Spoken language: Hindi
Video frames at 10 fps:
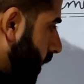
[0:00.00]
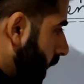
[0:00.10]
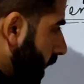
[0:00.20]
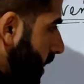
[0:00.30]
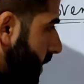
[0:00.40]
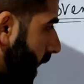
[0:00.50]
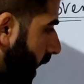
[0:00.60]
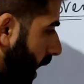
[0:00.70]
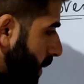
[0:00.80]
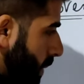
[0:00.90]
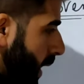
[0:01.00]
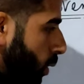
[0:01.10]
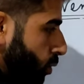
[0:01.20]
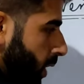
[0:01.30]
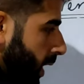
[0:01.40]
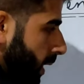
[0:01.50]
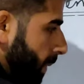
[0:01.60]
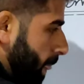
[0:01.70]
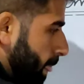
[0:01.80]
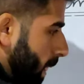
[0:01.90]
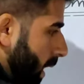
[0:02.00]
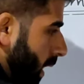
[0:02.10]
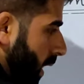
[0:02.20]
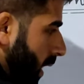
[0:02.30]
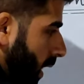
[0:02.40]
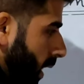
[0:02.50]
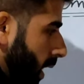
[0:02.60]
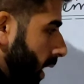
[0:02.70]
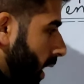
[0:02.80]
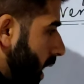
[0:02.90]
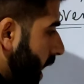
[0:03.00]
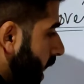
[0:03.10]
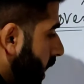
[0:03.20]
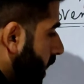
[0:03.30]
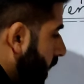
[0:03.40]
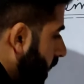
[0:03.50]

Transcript: ये इस एंगल में बेंड हो चुका था लेकिन